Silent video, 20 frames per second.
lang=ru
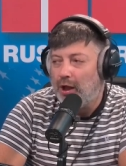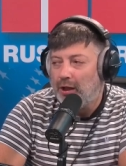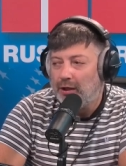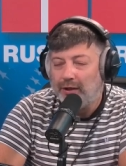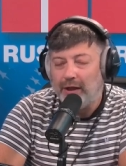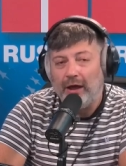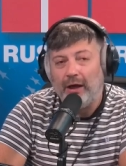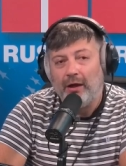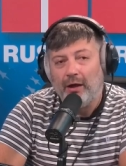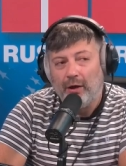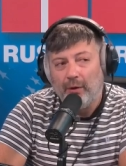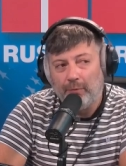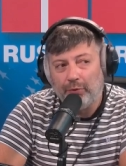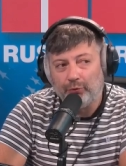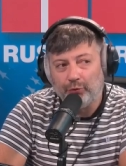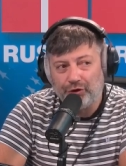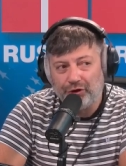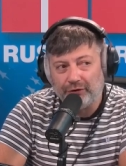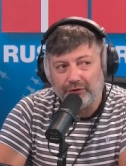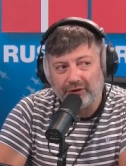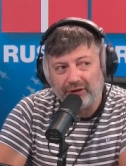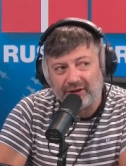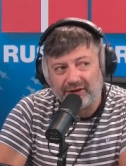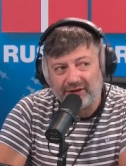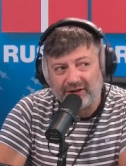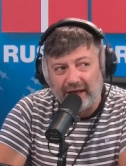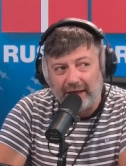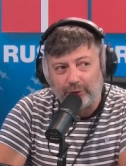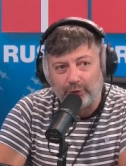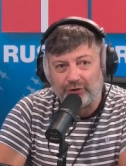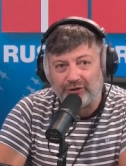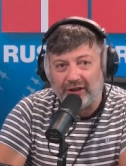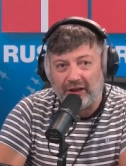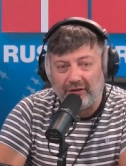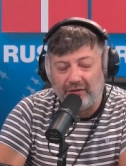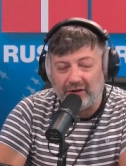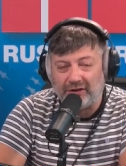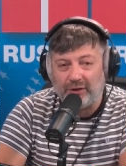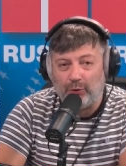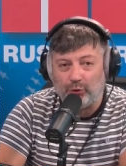да, получил этот статус,
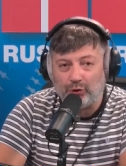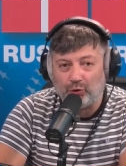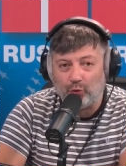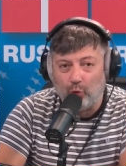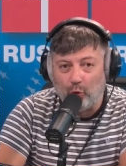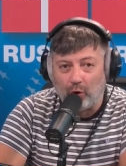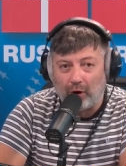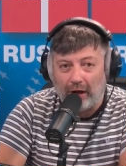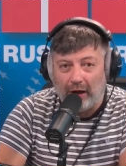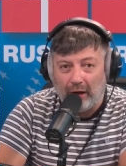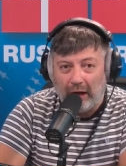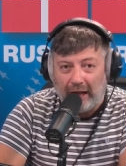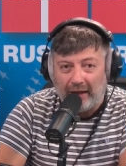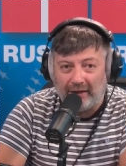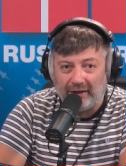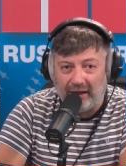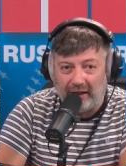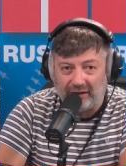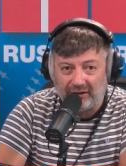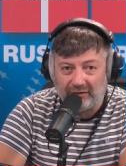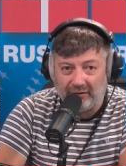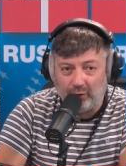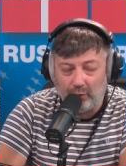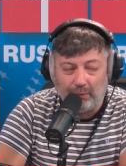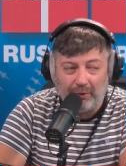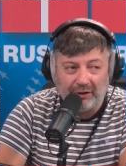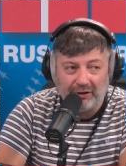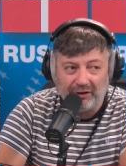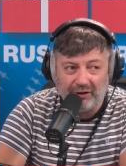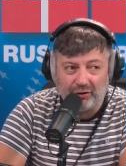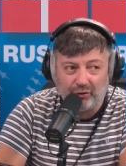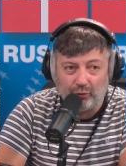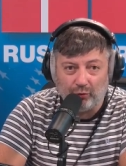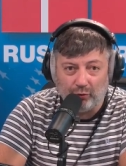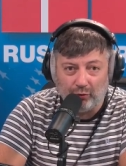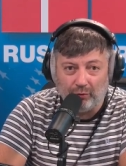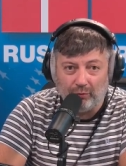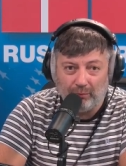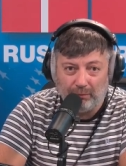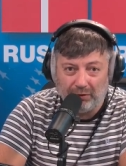соответственно, он скоро отдаст свою
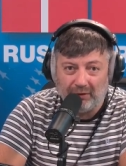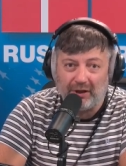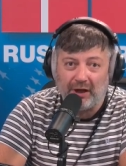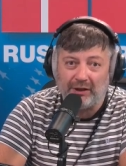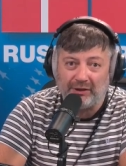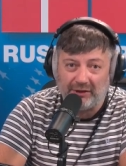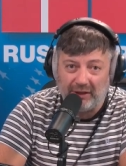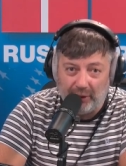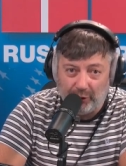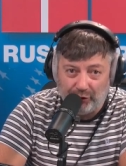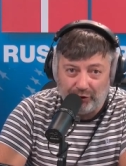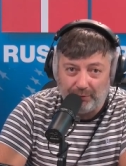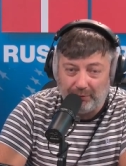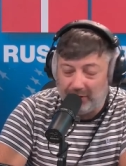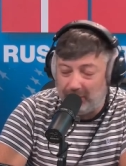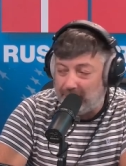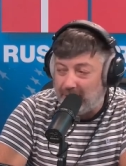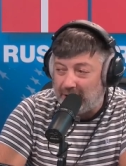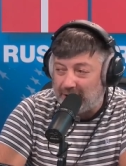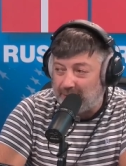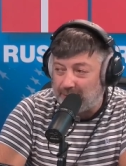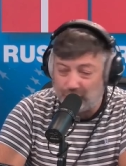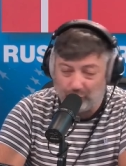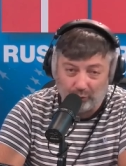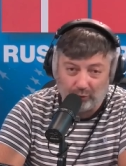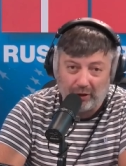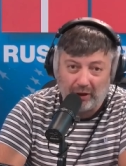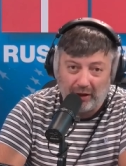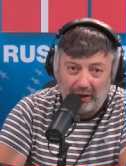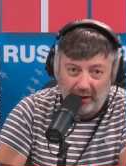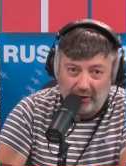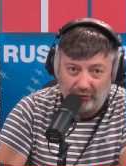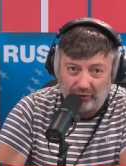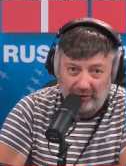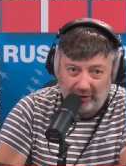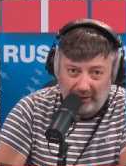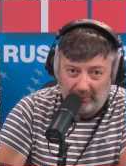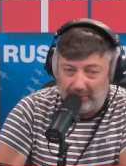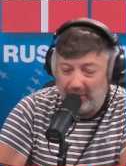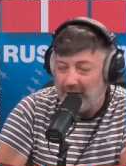позицию подрастающим ребятам, шутка,
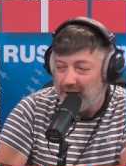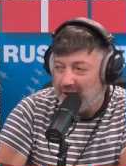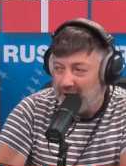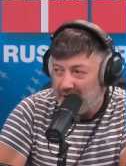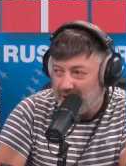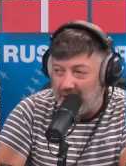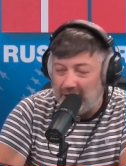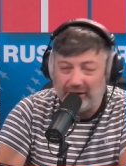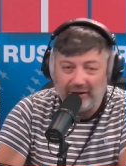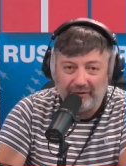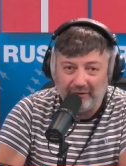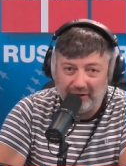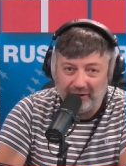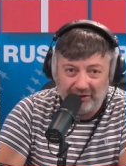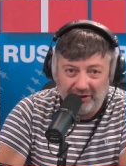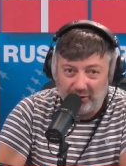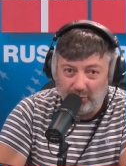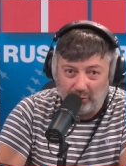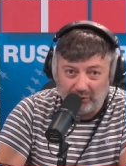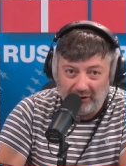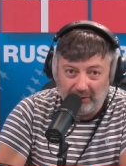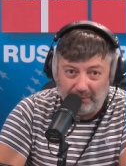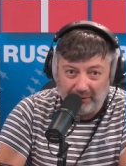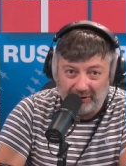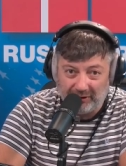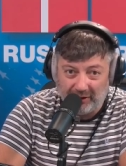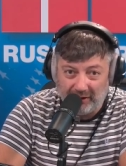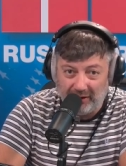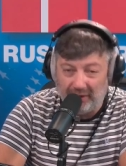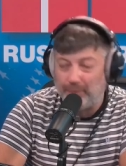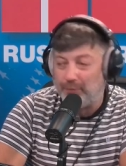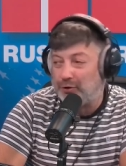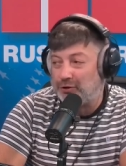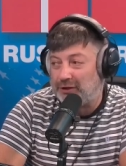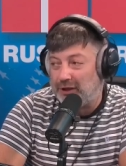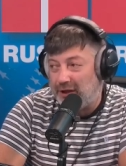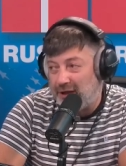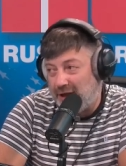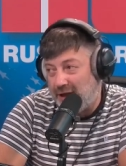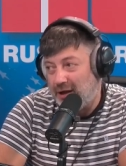конечно, там кадровые серьезные пацаны,
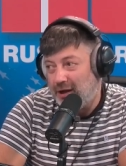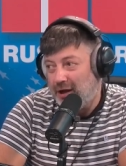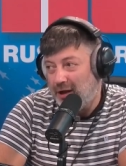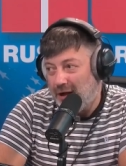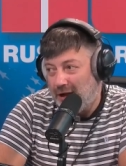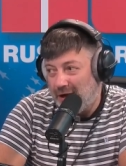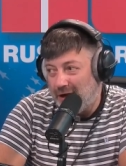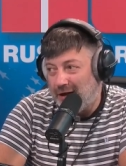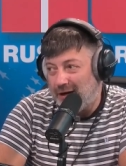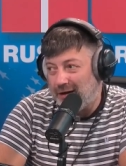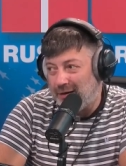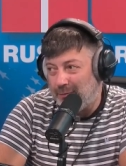просто они, а,